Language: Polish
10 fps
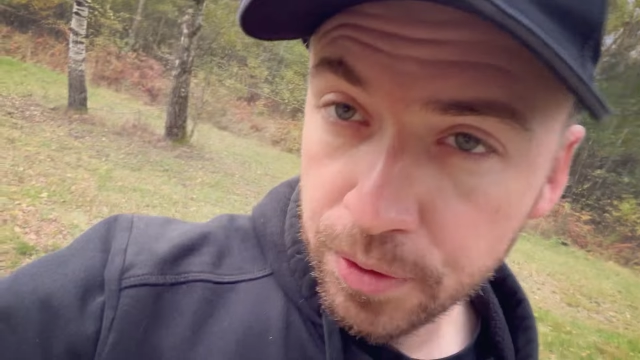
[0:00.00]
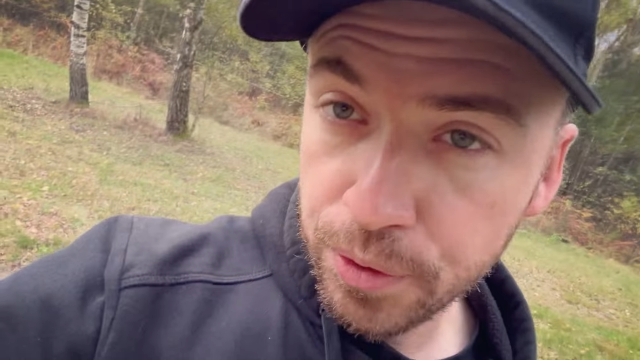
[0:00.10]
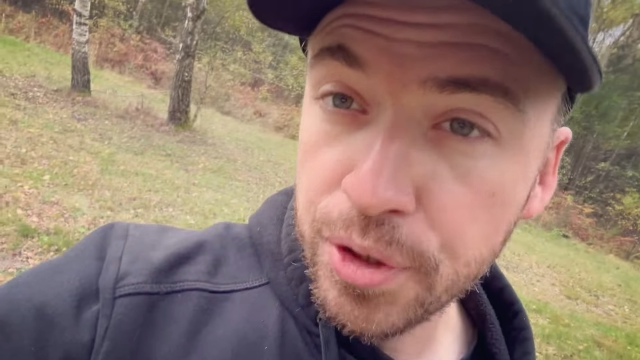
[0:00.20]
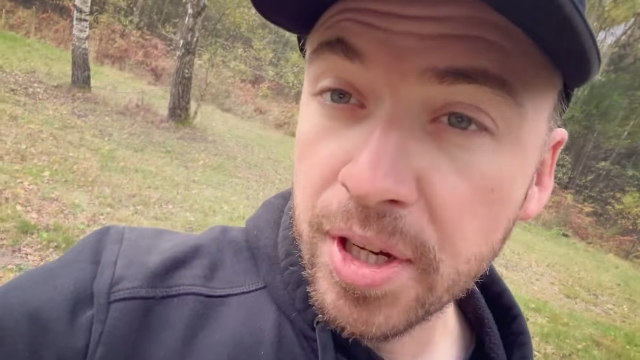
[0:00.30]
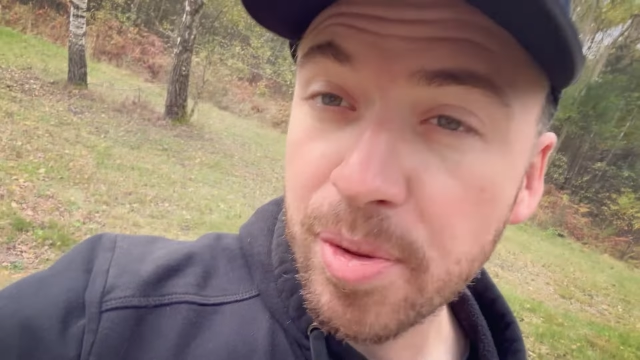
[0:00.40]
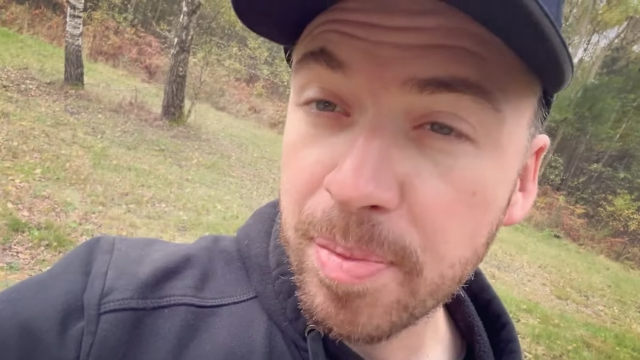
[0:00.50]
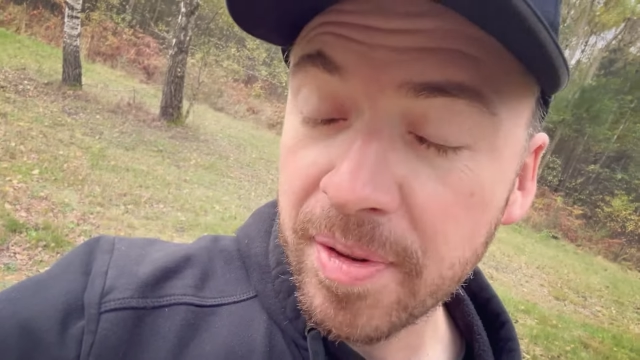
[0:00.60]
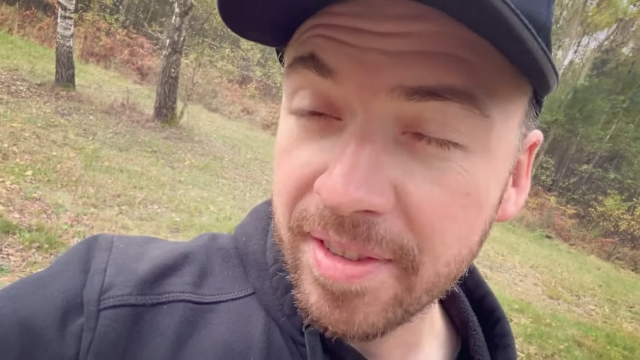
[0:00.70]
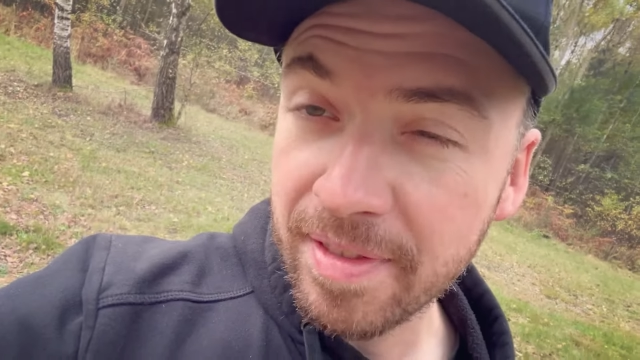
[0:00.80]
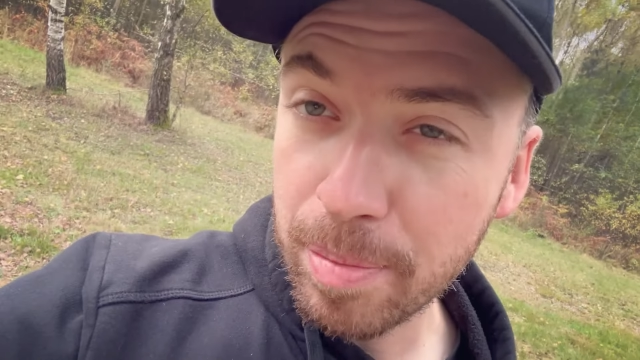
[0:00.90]
Dzisiaj
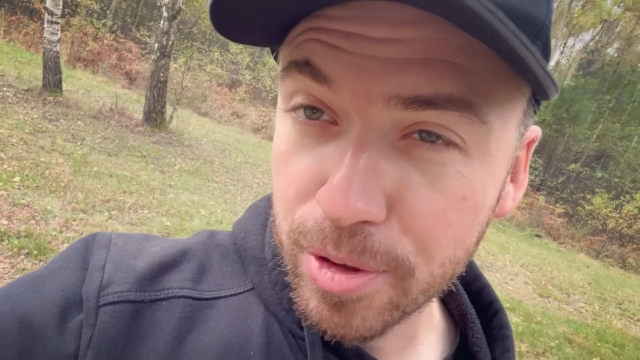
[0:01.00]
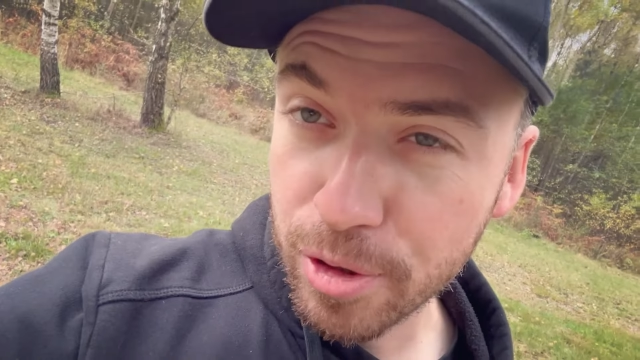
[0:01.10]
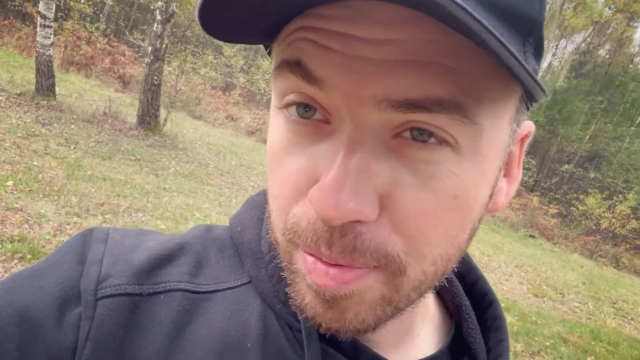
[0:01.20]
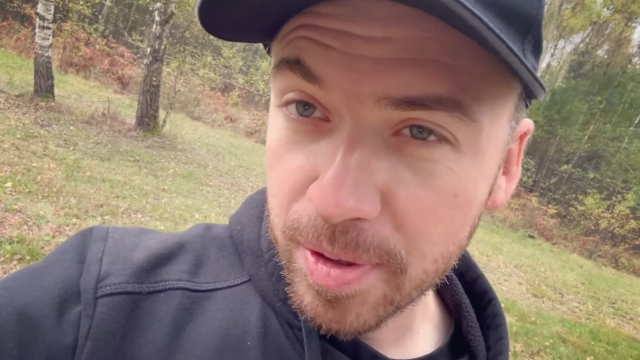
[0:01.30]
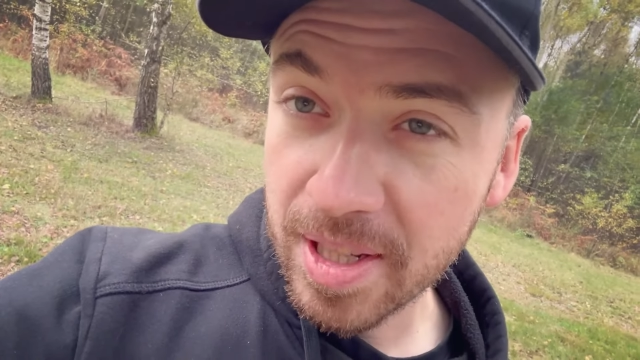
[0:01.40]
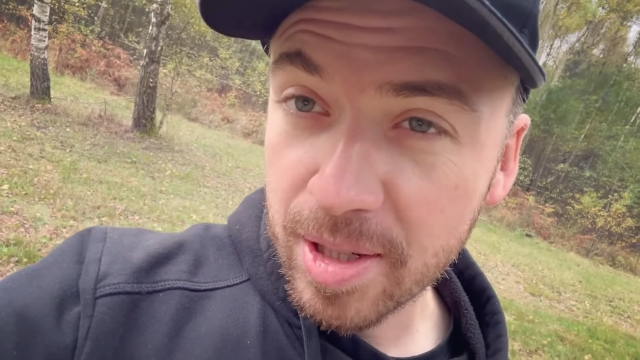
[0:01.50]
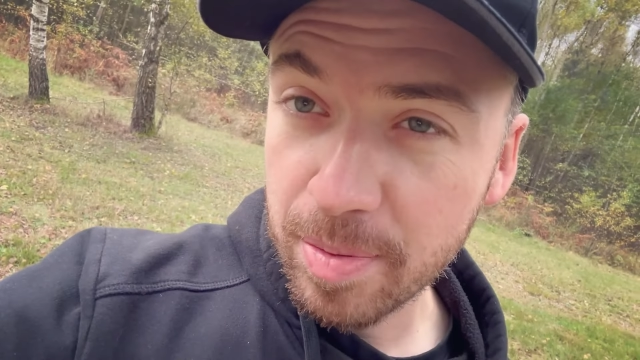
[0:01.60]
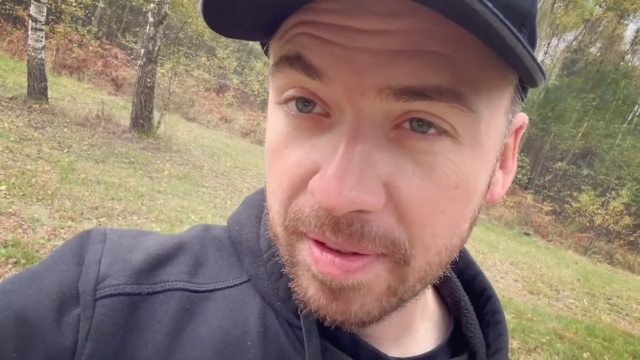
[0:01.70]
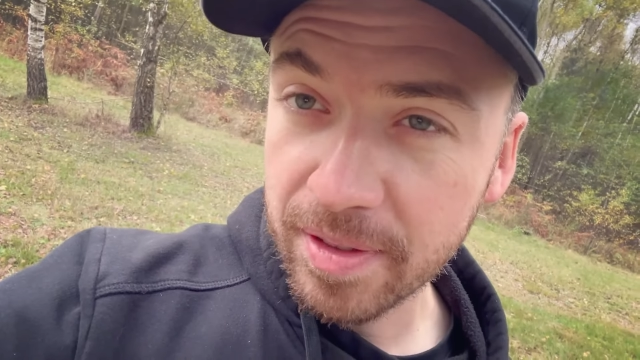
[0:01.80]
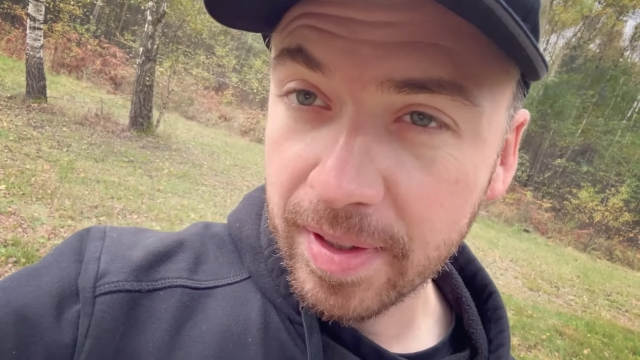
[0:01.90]
opowiem Wam, po czym poznać
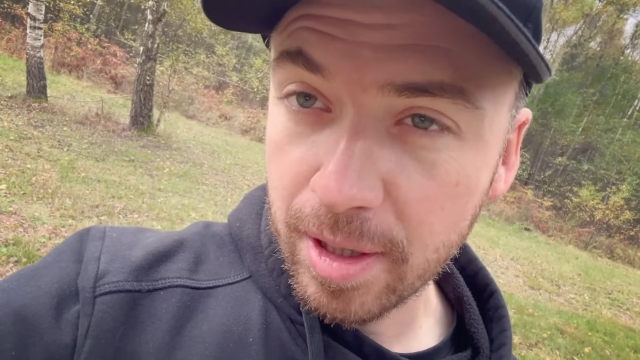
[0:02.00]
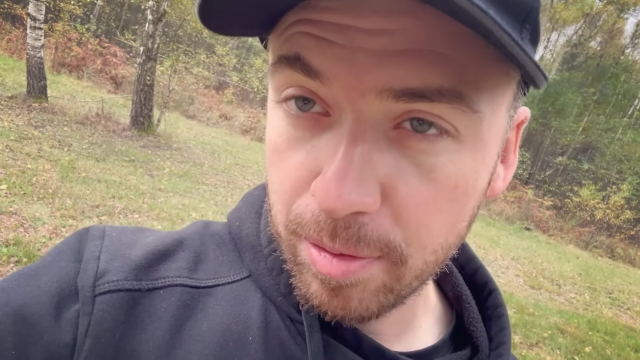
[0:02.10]
prawdziwego